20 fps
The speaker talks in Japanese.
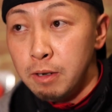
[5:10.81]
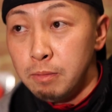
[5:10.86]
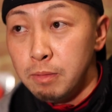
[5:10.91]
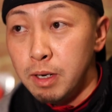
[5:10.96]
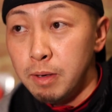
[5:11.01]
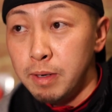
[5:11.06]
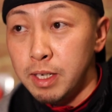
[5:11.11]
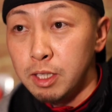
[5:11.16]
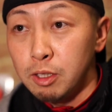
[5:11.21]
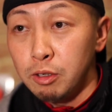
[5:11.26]

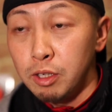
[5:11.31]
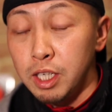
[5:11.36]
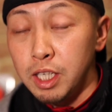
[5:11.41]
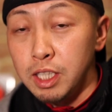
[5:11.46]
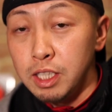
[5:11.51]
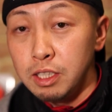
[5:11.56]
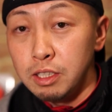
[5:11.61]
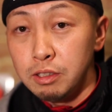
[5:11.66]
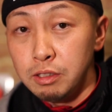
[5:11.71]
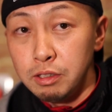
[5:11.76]
まあまあ
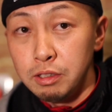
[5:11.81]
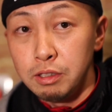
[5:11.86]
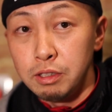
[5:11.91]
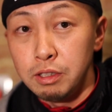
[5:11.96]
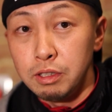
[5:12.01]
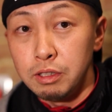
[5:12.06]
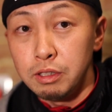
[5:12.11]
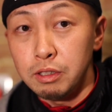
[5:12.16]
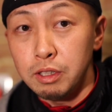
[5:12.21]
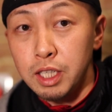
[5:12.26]

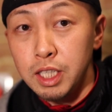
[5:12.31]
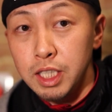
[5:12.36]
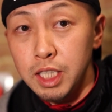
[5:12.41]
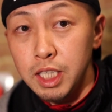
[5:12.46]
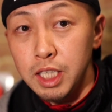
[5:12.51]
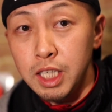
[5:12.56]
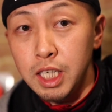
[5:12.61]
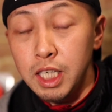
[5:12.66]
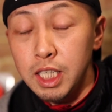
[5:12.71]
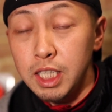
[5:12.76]
トレーニングとか
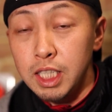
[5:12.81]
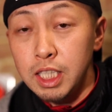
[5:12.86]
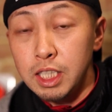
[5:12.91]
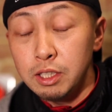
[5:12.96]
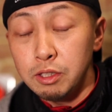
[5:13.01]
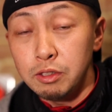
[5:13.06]
ね体